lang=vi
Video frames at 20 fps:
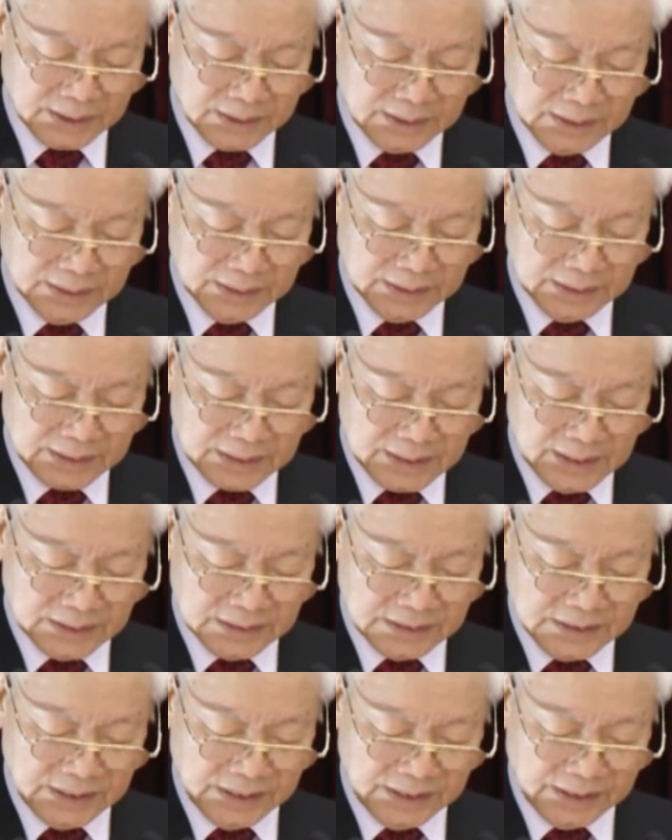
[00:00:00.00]
Phú Trọng khẳng
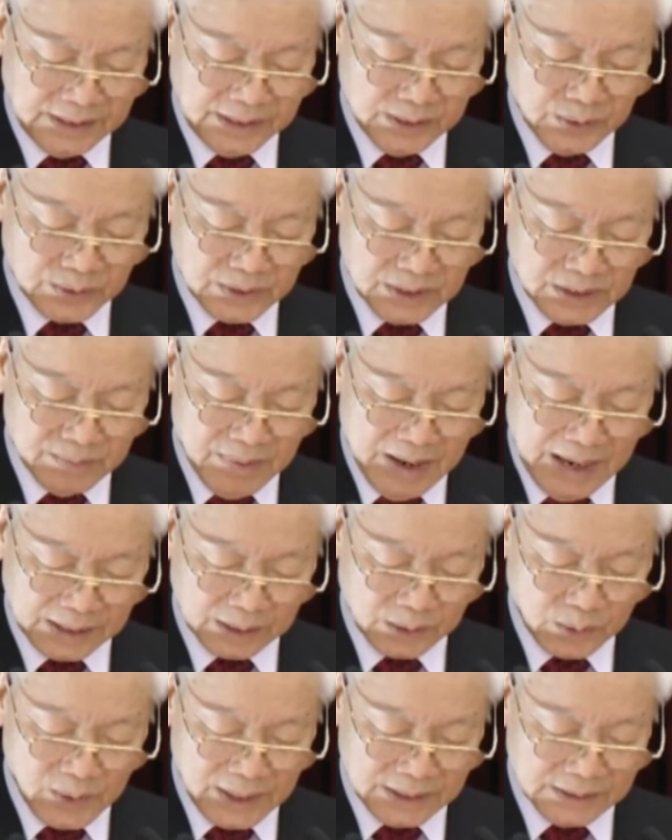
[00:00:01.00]
định, thực
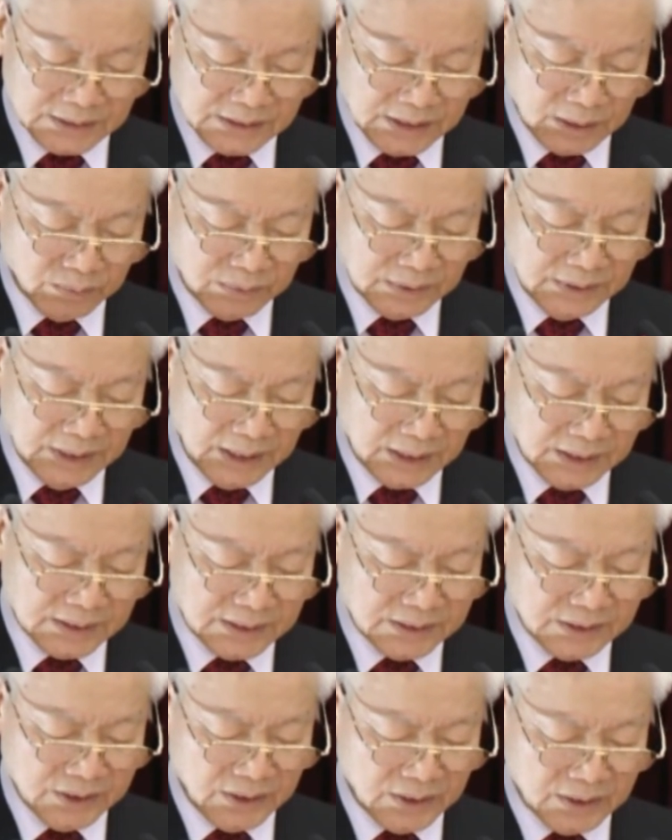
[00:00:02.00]
hiện nghị quyết Đại hội
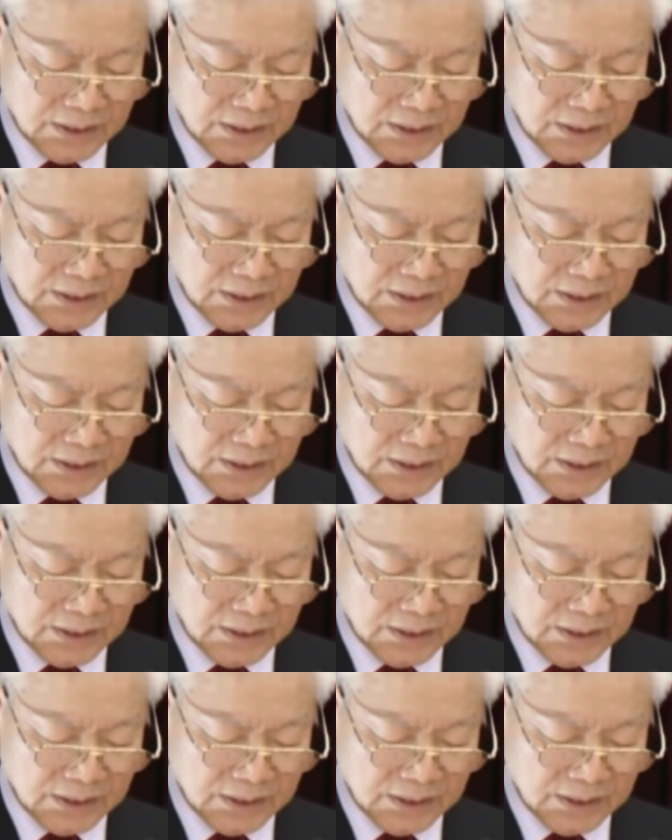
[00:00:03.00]
12 Ban